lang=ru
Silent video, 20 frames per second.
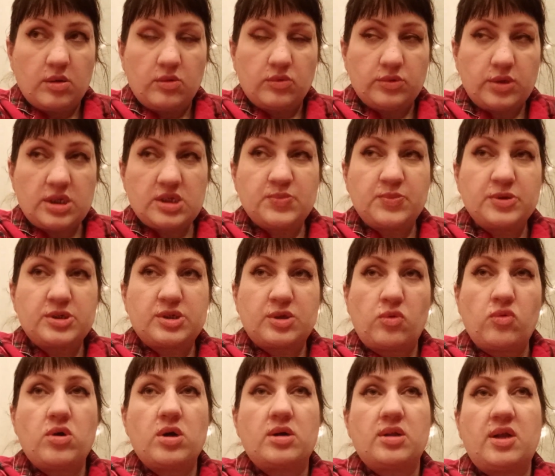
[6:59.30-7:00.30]
у нас был
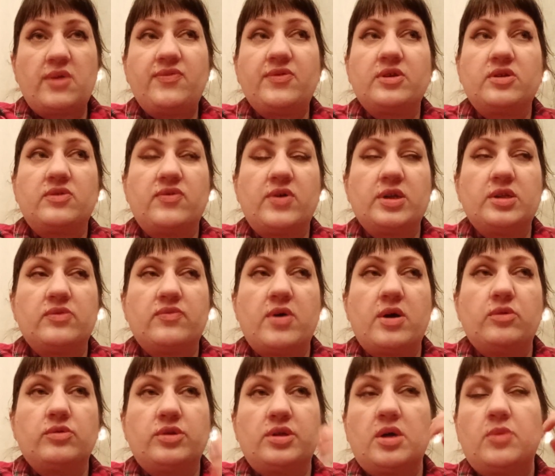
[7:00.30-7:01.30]
строго график 2-2.
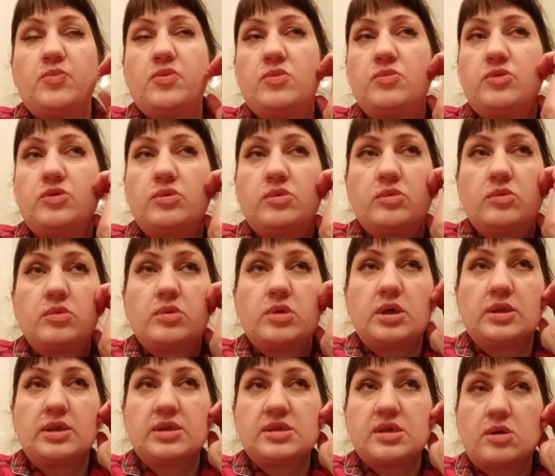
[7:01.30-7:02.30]
Вот я помню,
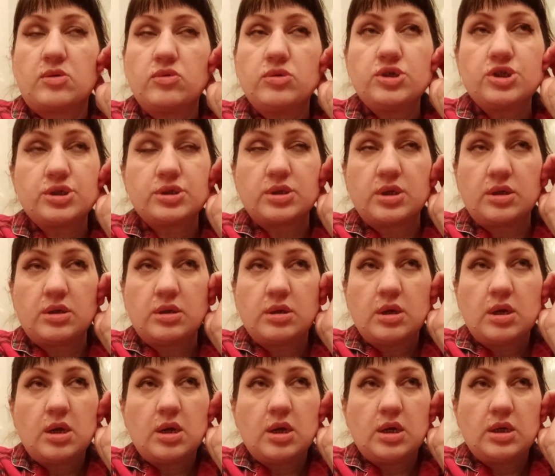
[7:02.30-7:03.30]
когда закончила
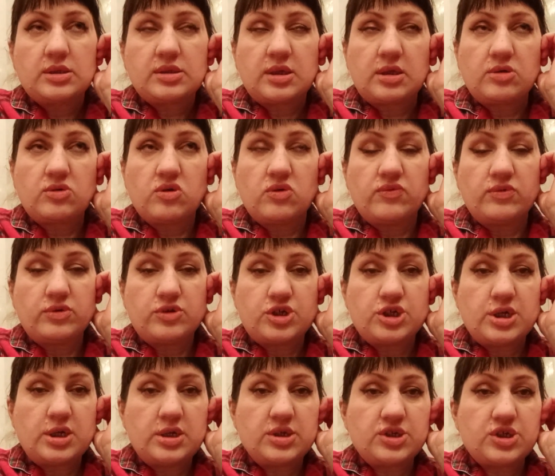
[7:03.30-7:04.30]
торговое
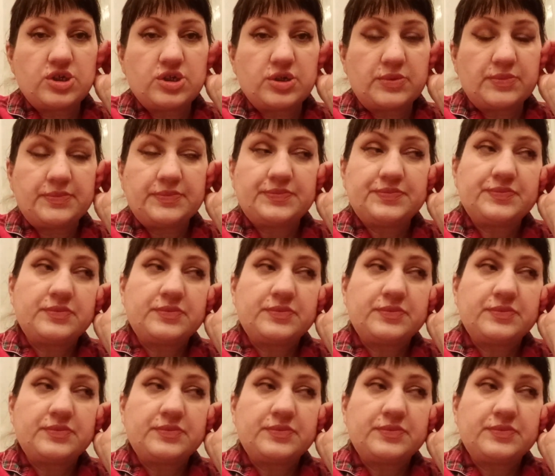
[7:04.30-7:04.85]
училище,